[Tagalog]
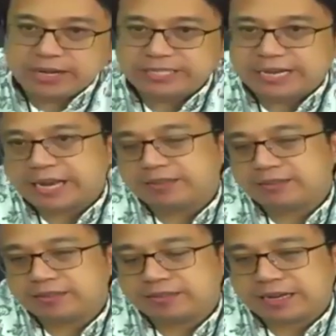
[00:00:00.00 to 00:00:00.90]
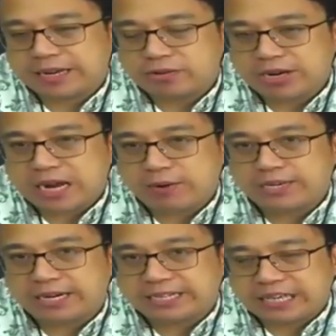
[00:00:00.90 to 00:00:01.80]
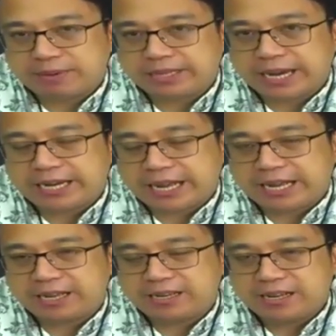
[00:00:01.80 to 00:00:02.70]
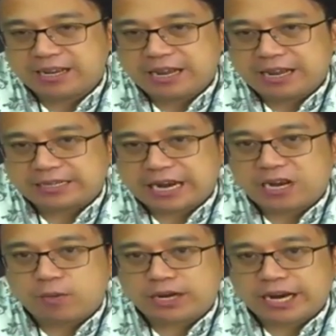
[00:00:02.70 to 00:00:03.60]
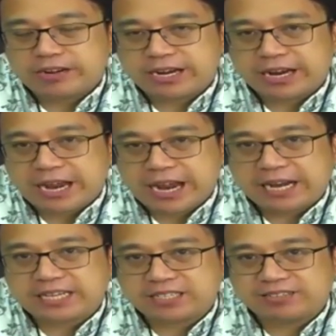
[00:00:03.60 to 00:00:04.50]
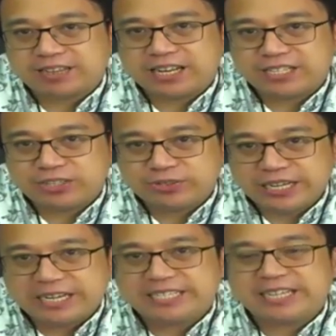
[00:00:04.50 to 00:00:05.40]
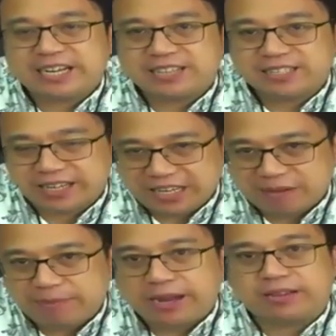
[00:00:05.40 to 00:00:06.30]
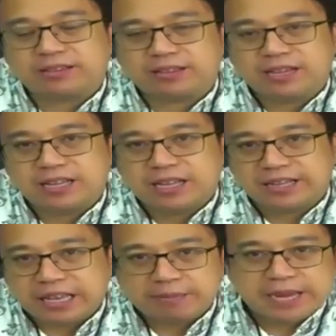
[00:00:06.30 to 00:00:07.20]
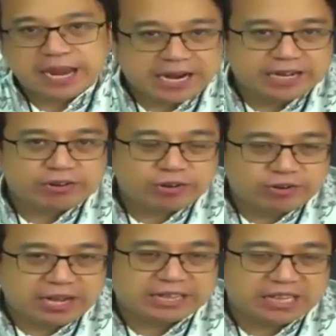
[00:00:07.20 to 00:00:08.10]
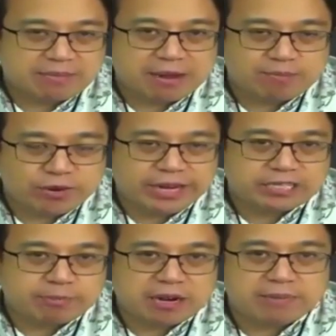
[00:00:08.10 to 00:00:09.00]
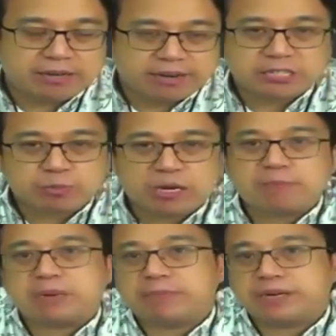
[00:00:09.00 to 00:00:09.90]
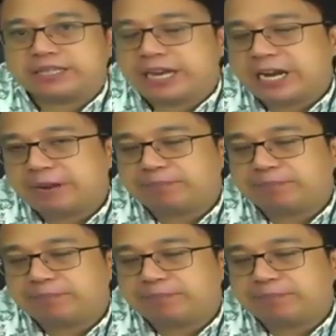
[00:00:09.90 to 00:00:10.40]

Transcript: dyan, ang unang gagawin dyan, kasi namatay na, gagawa kayo ng extrajudicial settlement. Then bayaran niyo yung lahat ng mga buwis para ma-transfer ang property.